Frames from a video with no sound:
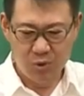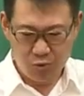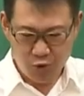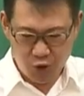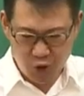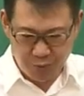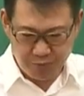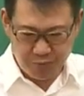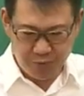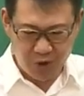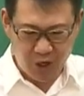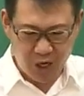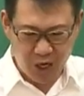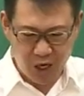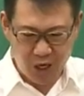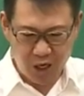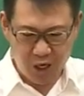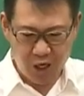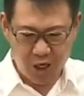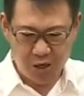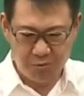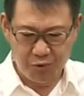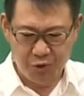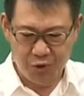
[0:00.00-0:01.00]
쉽게
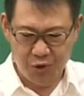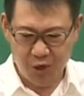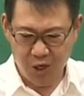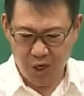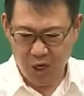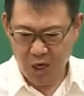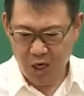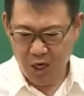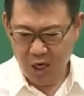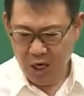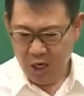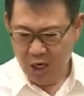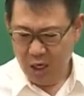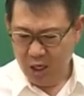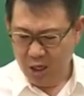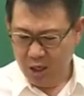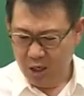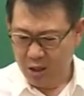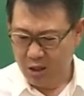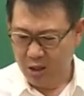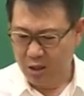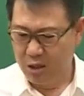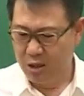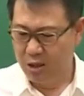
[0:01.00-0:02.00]
여러분들이
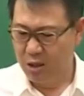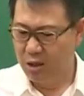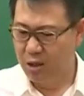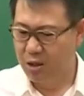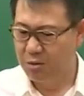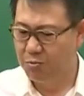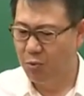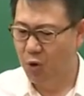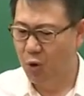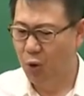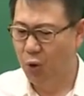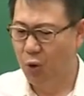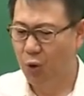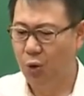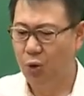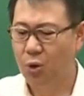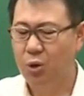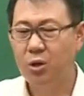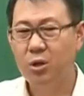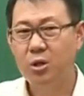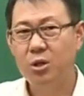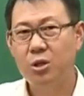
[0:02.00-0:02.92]
어뭐